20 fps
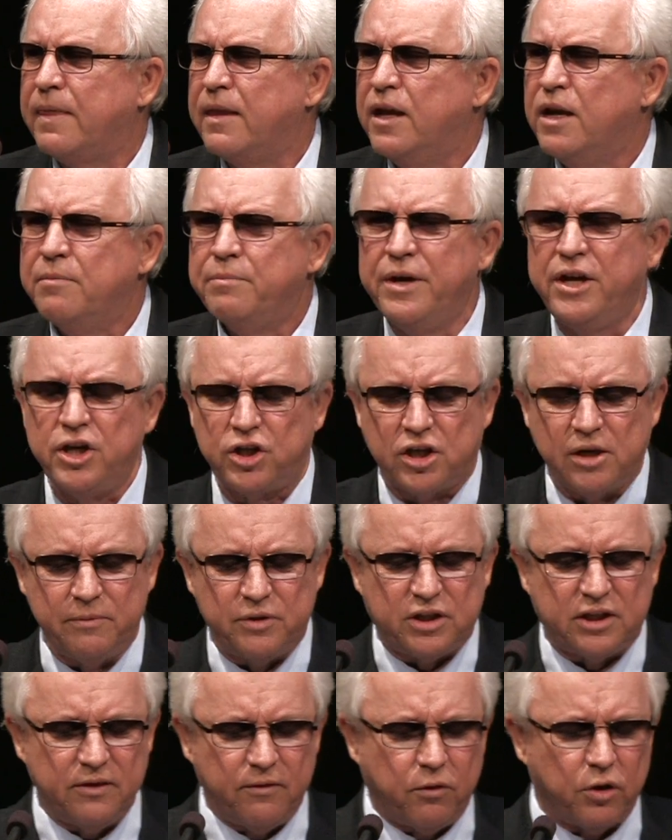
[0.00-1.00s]
Мы ищем
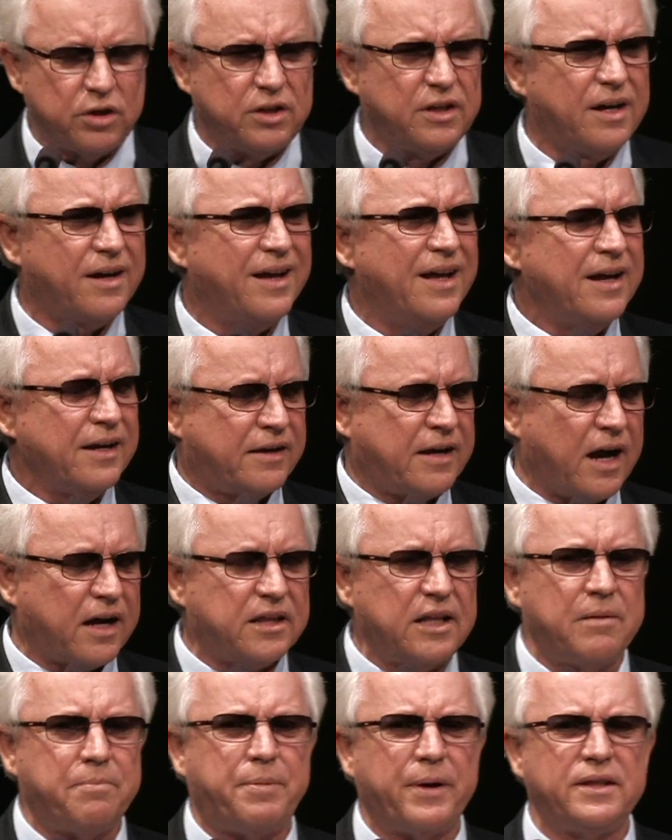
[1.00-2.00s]
сегодня, как
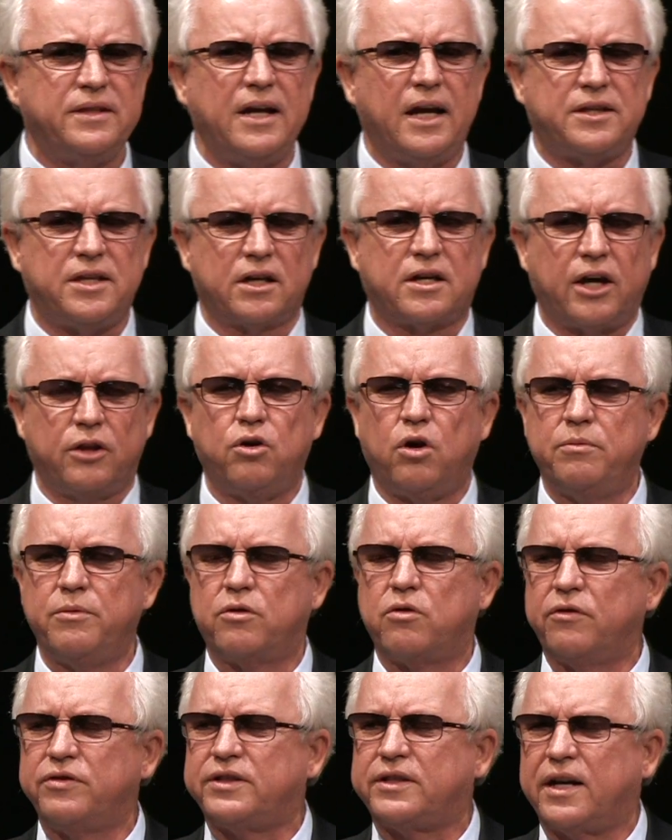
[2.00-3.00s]
нам поднять
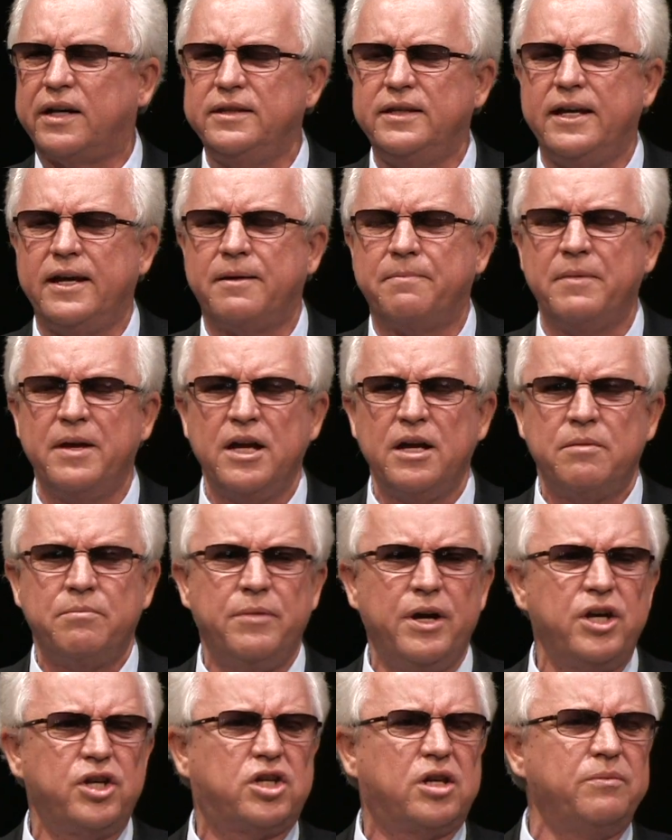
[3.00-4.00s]
экономику в стране.
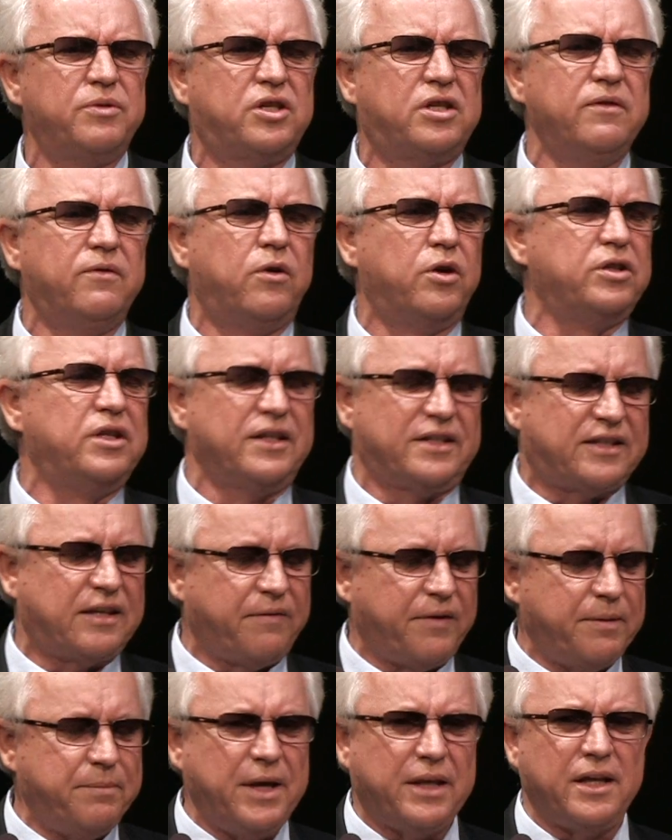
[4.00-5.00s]
Мы ищем сегодня
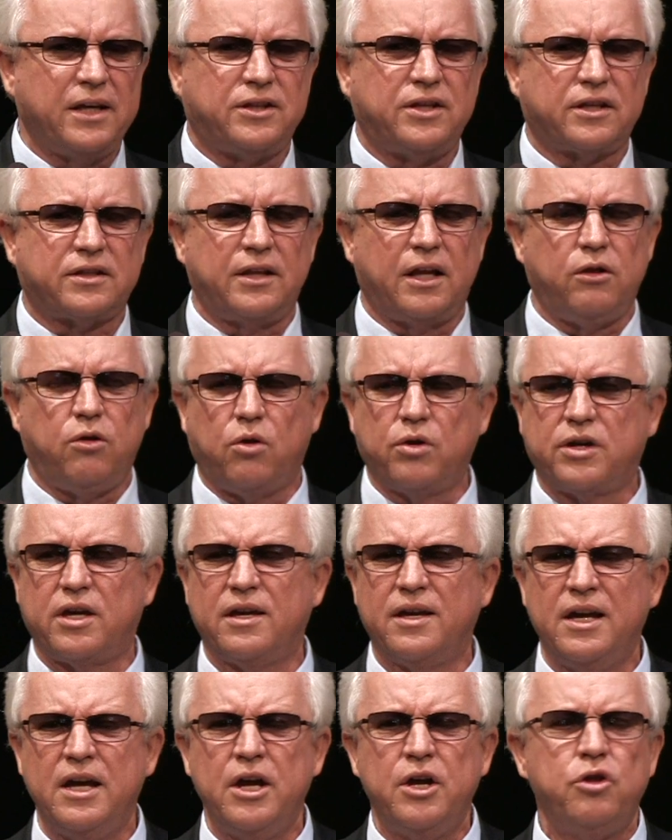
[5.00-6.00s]
современные
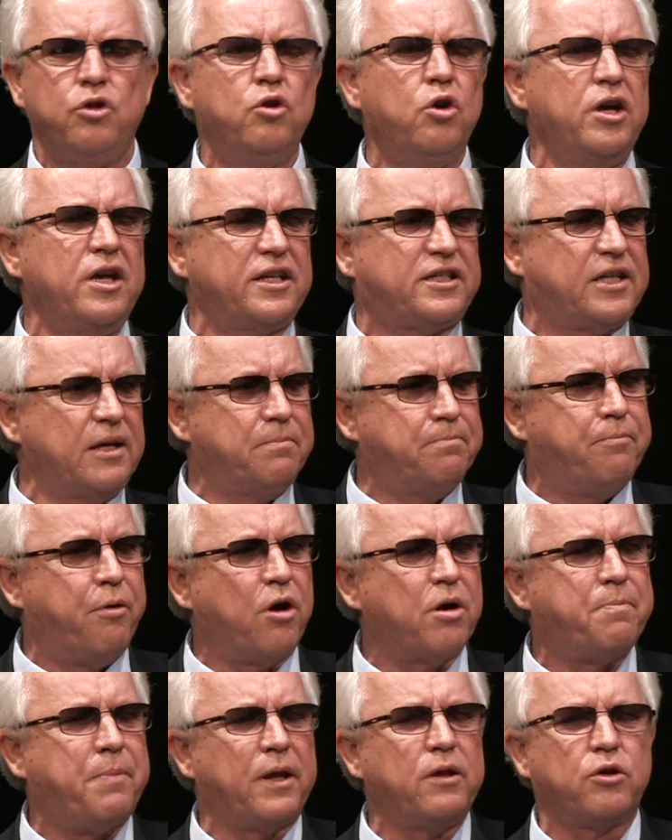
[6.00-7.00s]
технологии. Но если
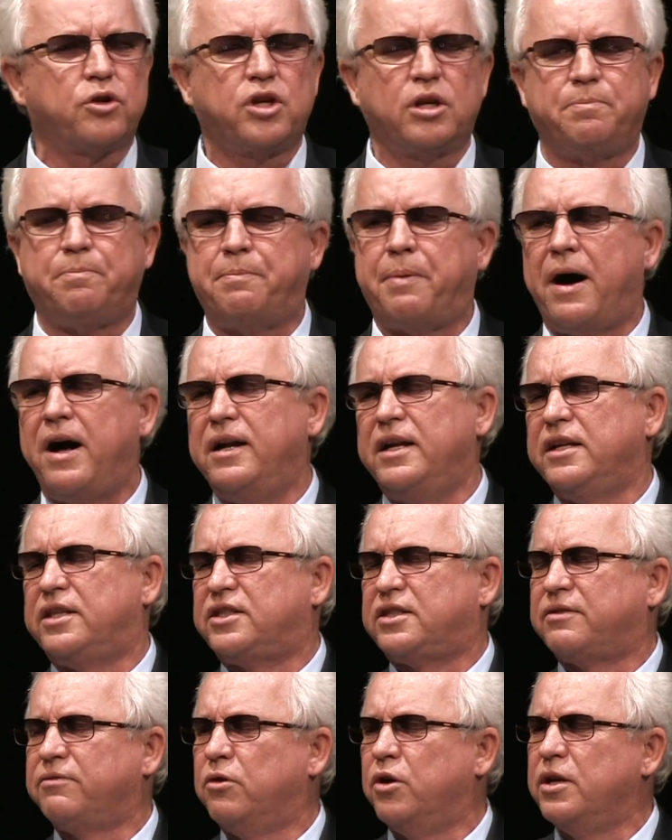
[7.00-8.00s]
Бог положит палец
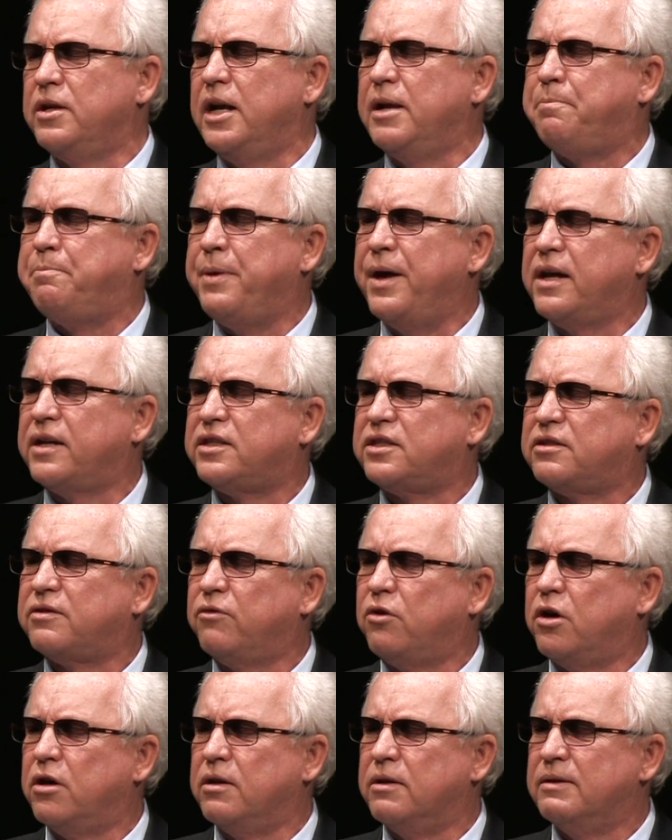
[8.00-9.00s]
свой или перс
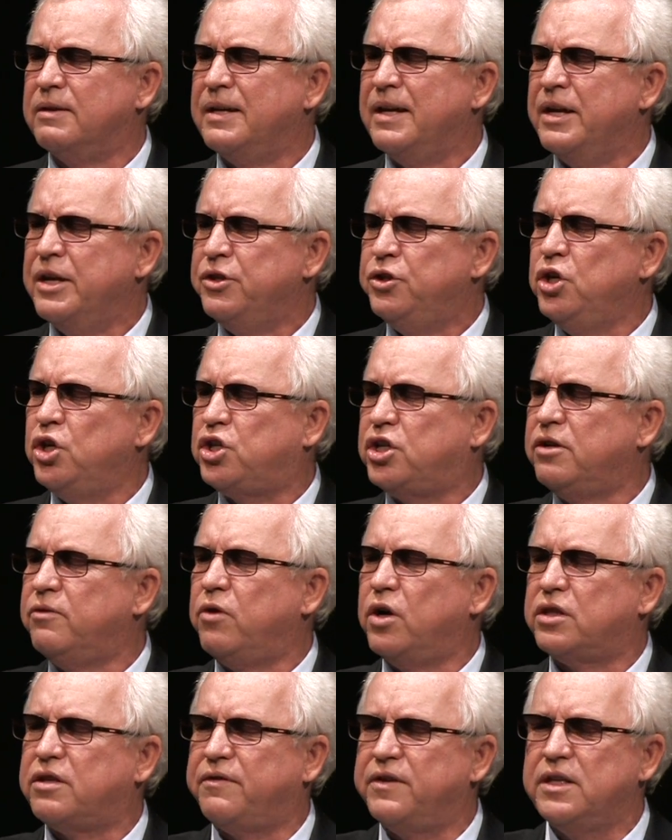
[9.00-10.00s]
свой, ничего
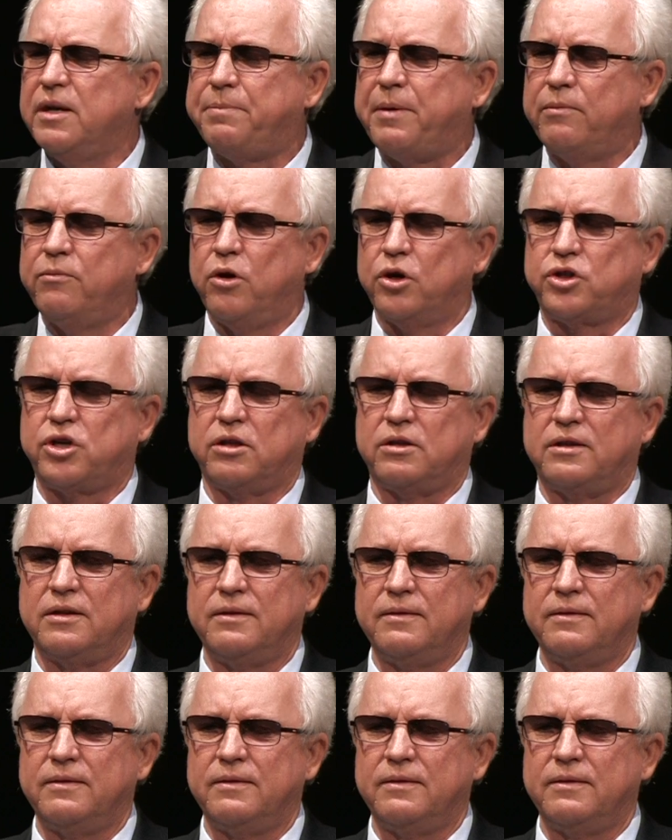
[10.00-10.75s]
этого не поможет.